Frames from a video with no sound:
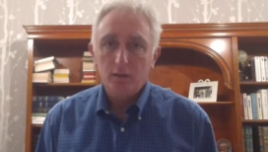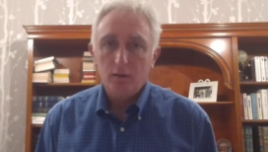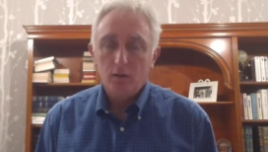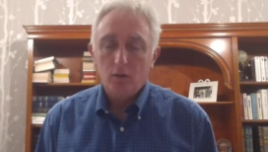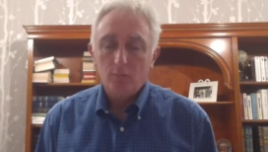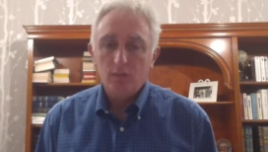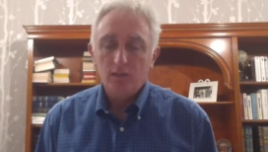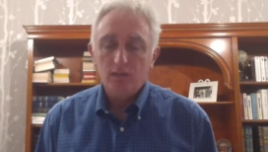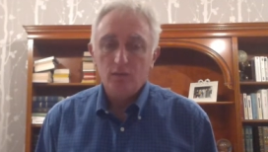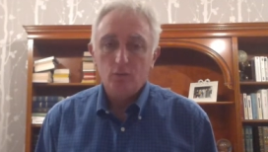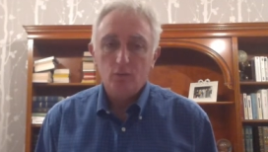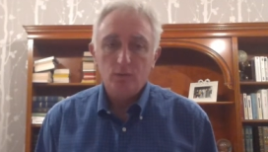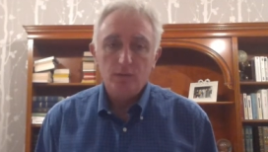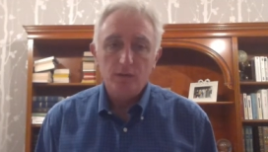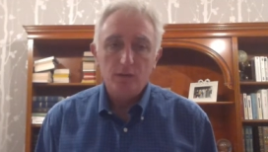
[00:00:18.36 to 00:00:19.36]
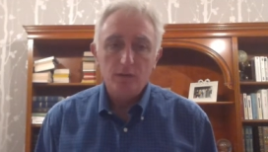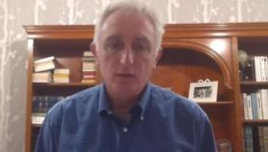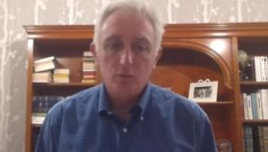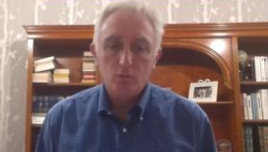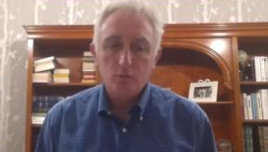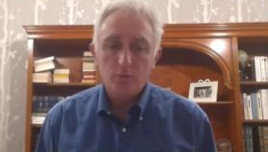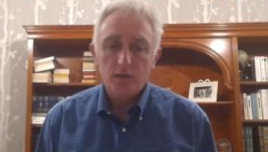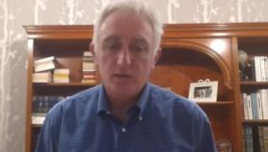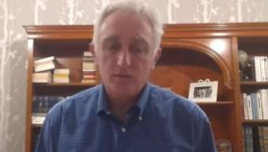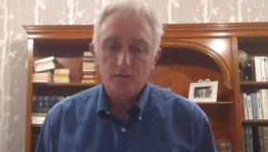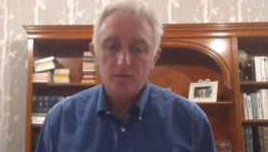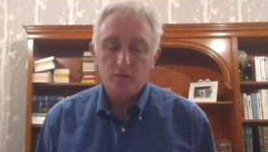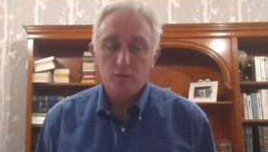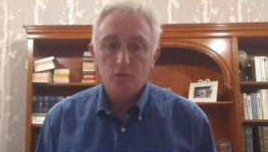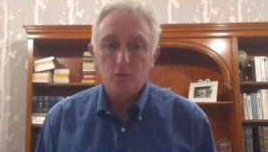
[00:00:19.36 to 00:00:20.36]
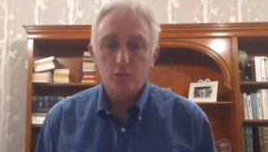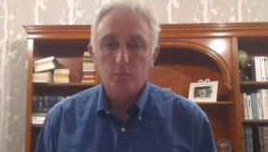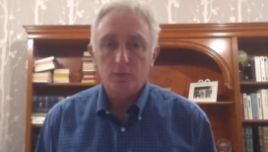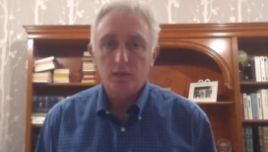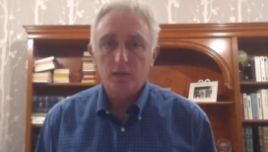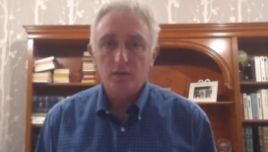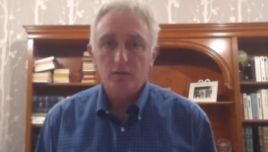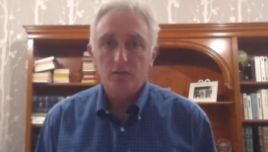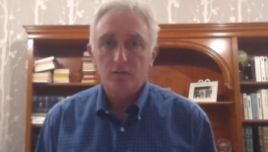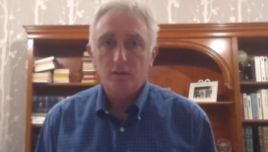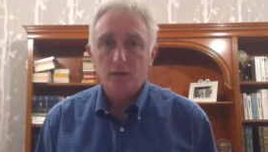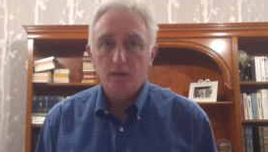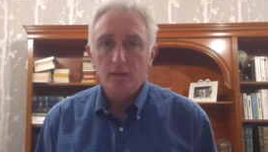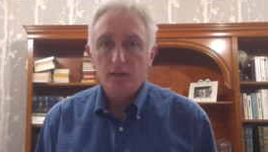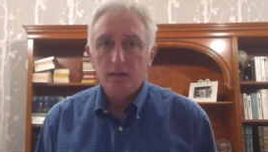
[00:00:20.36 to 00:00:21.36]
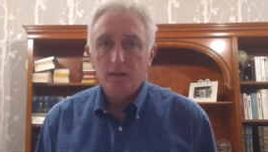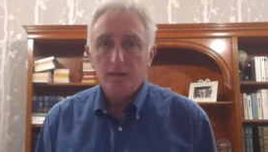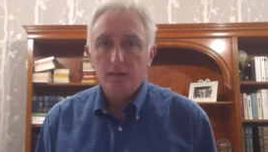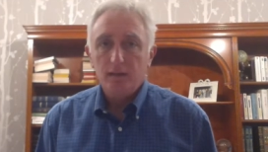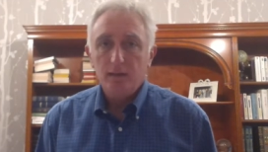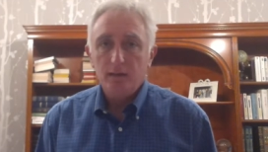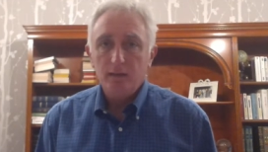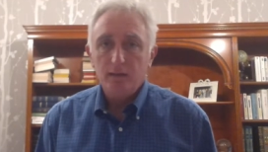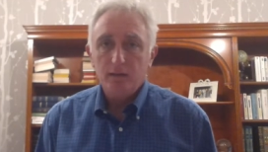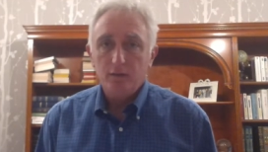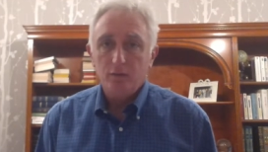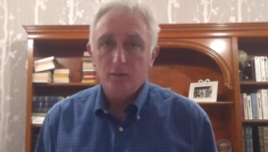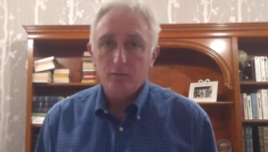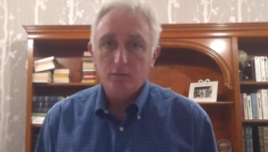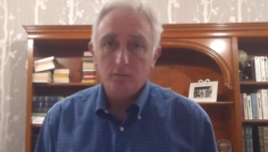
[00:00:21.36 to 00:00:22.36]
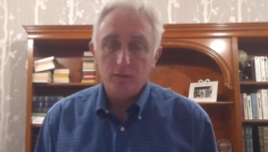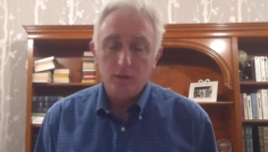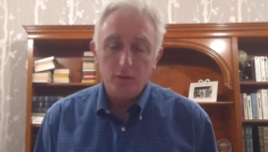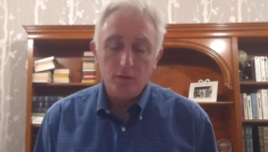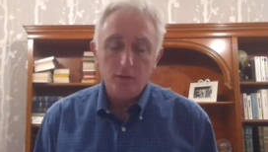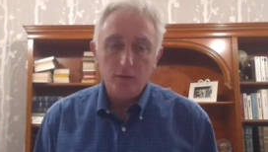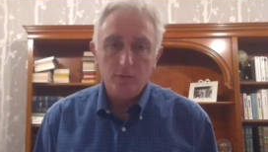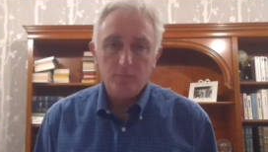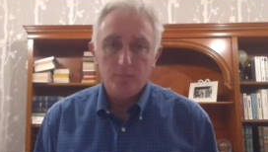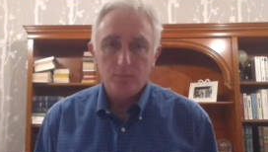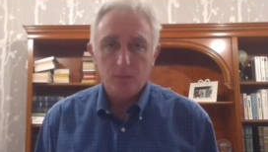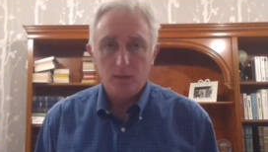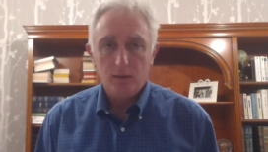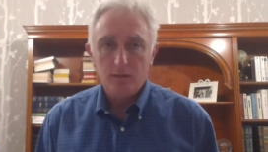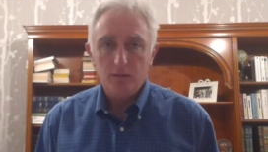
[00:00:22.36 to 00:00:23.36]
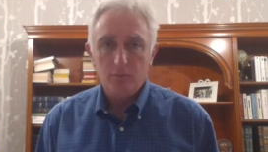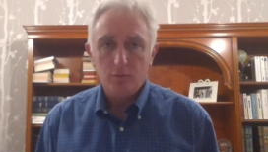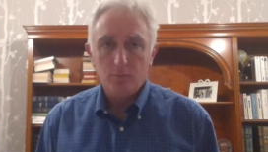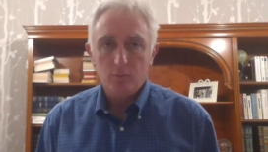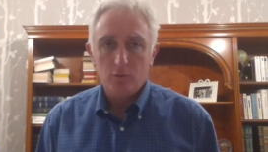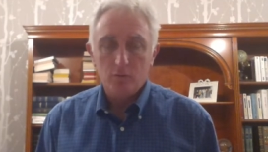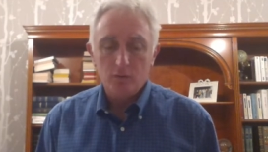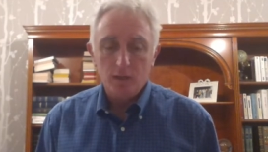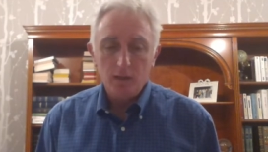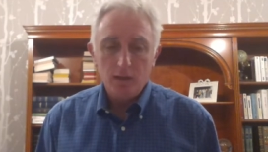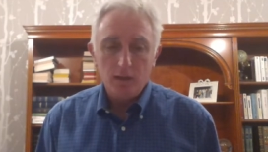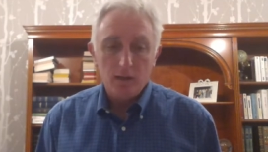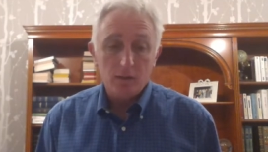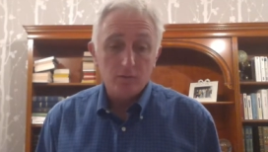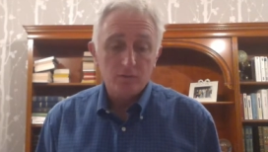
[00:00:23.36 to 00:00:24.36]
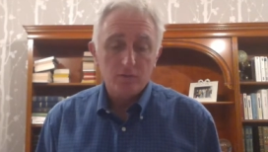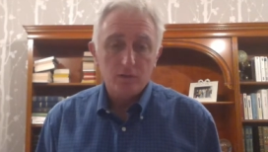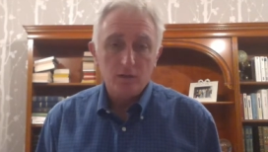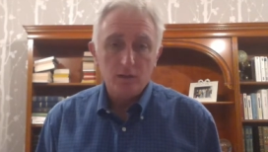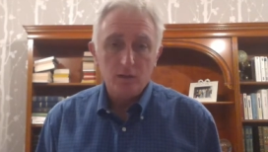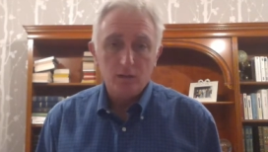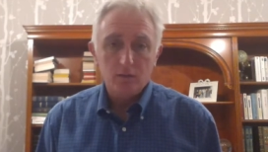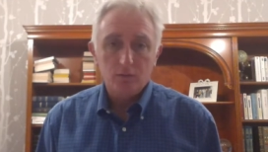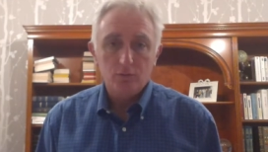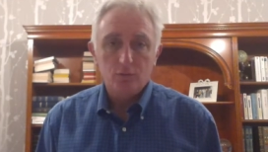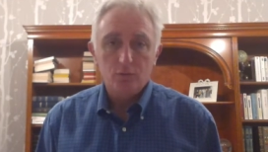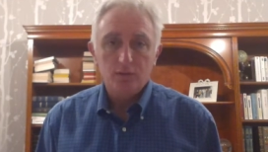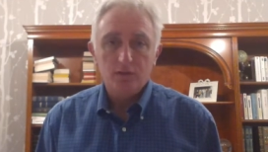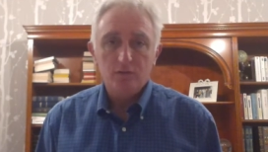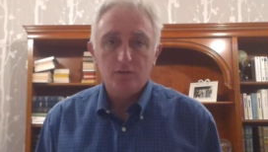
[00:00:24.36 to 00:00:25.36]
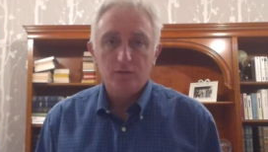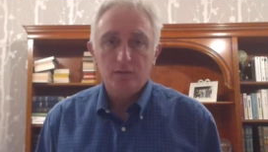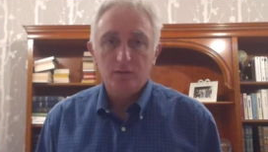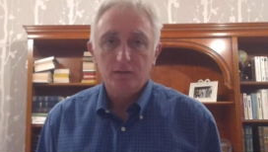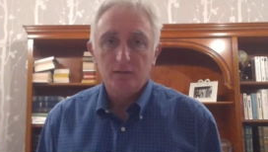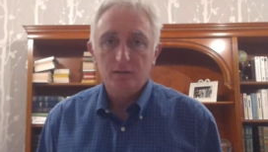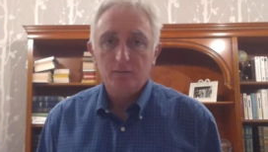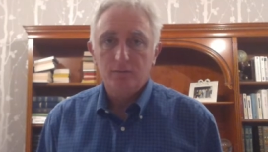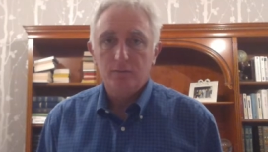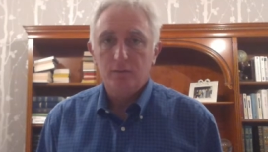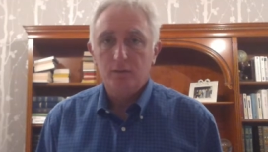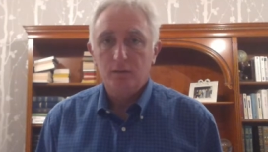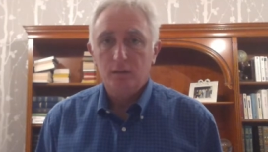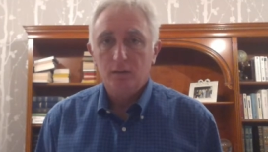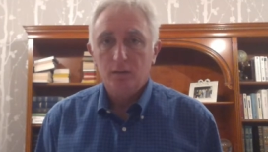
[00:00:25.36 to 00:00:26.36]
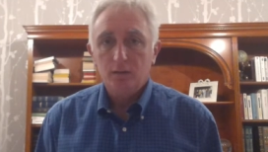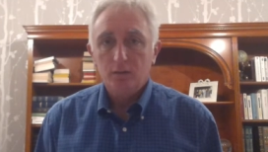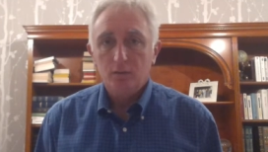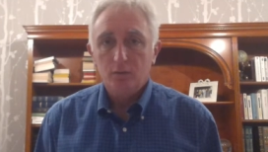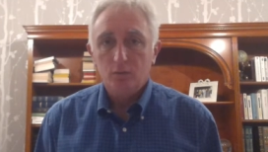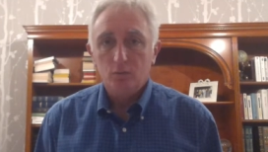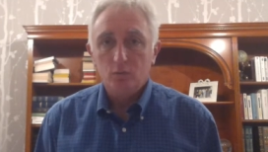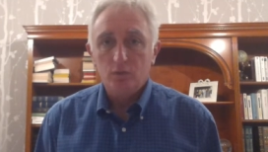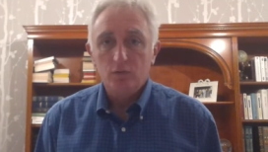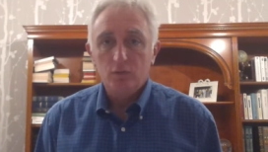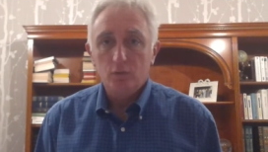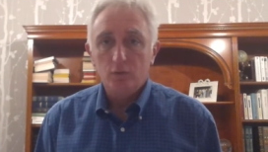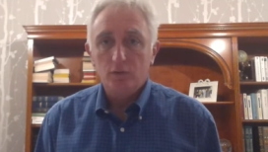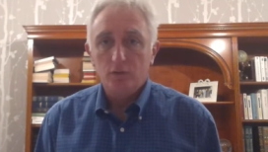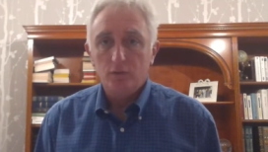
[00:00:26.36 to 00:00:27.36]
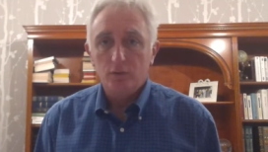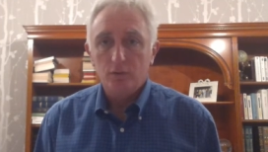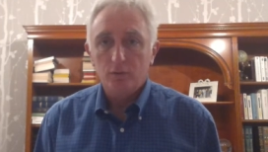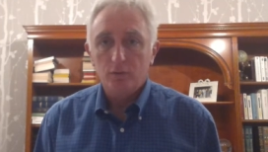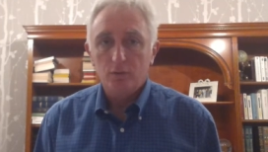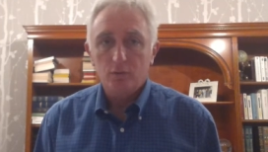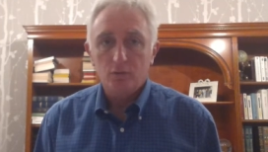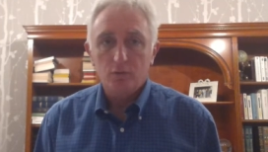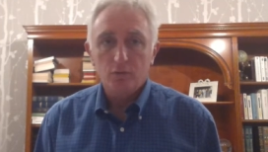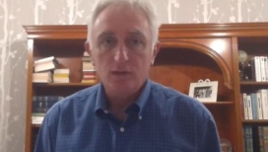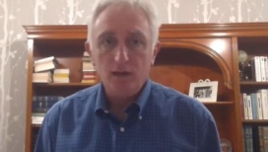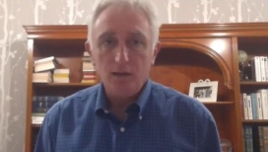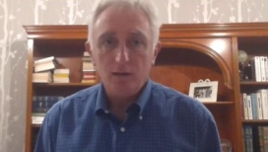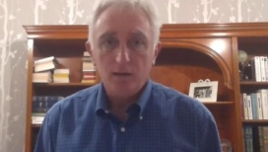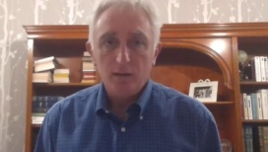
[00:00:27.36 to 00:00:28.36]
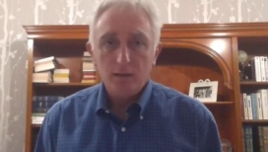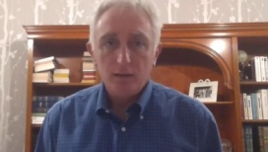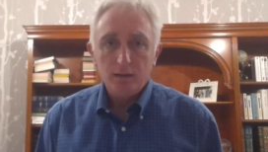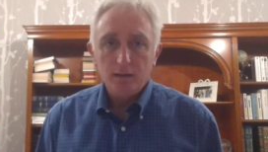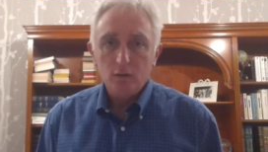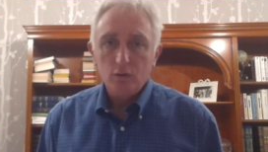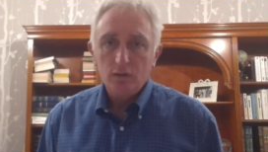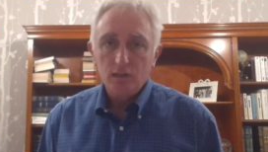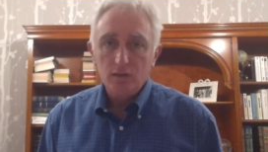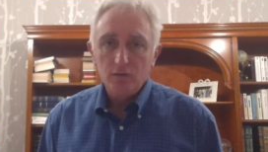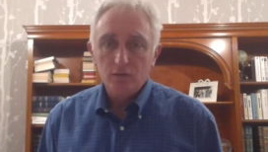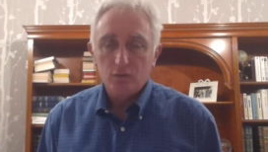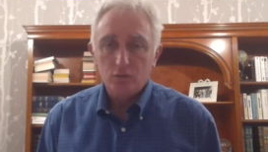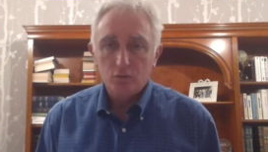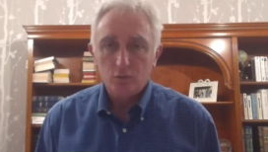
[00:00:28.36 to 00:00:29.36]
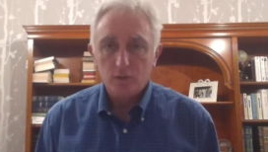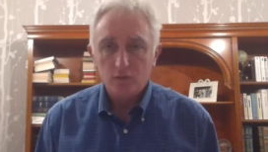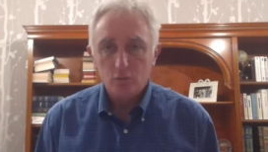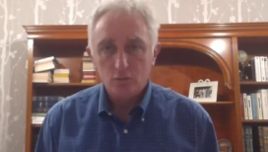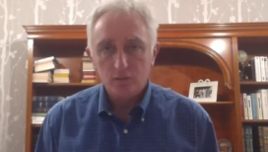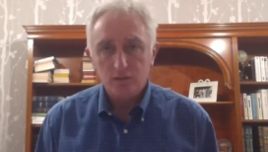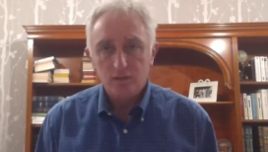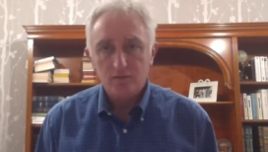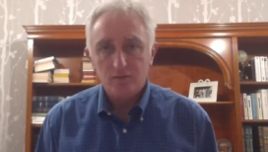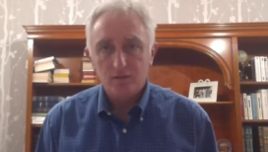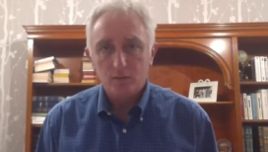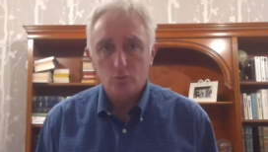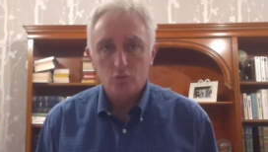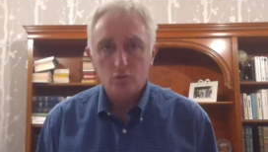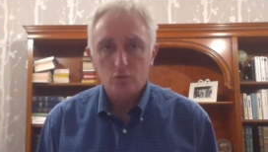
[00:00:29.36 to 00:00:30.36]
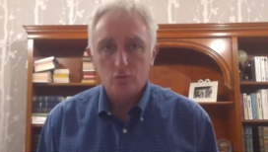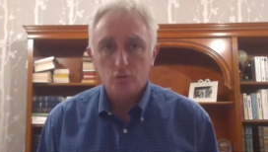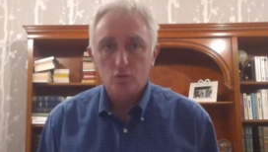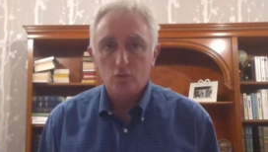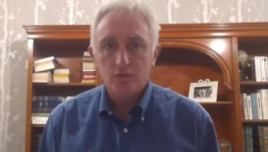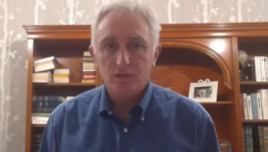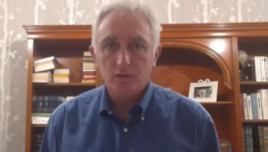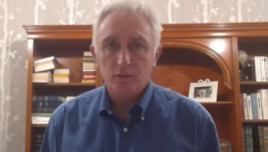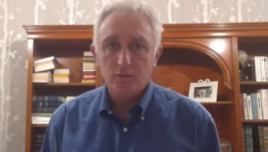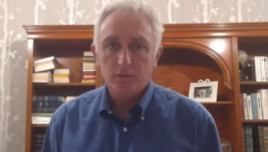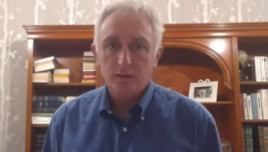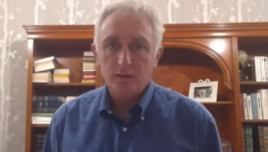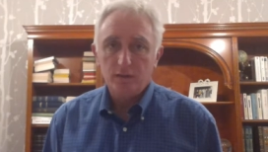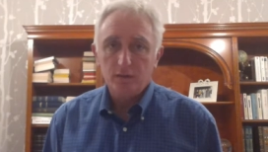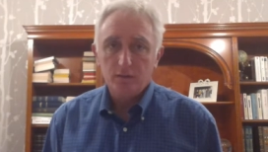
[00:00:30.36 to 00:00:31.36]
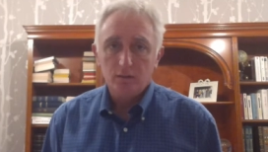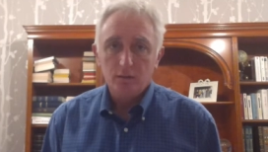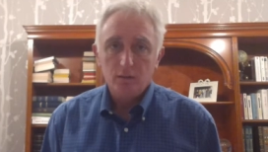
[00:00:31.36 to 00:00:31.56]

en particulier auprès de ces entreprises qui allient valeurs valeur et développement, à l'instar de l'initiative euh, Weasel d'un Total, qui utilise son réseau de distribution du continent africain